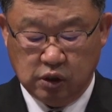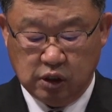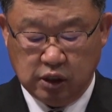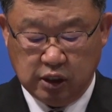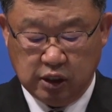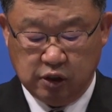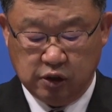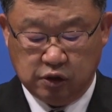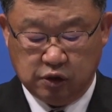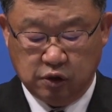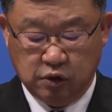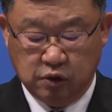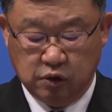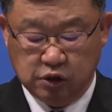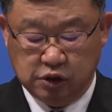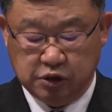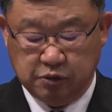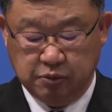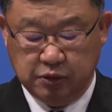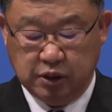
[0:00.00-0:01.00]
하였던
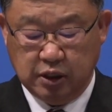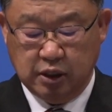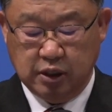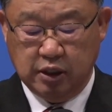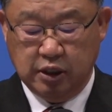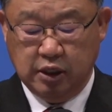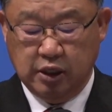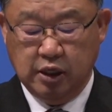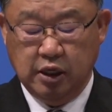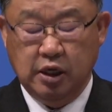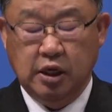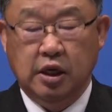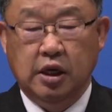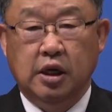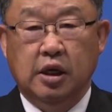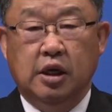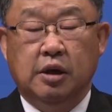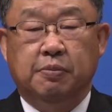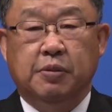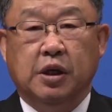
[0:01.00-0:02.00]
것입니다.
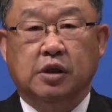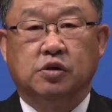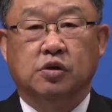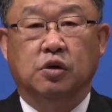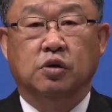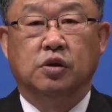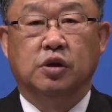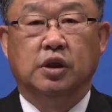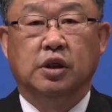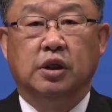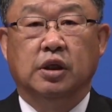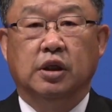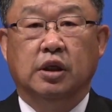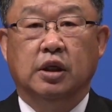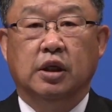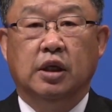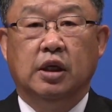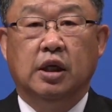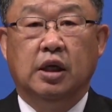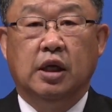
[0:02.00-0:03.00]
백성들이
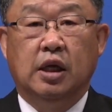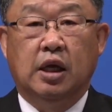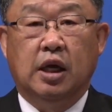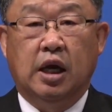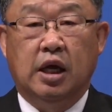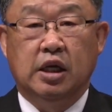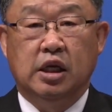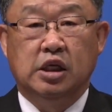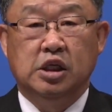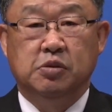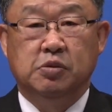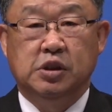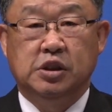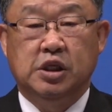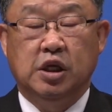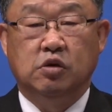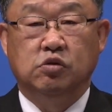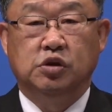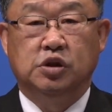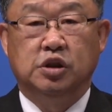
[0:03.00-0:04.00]
하나님이
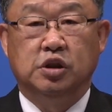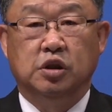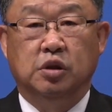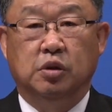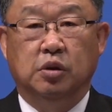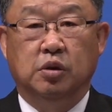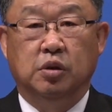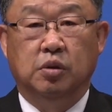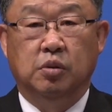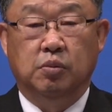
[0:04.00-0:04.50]
세우신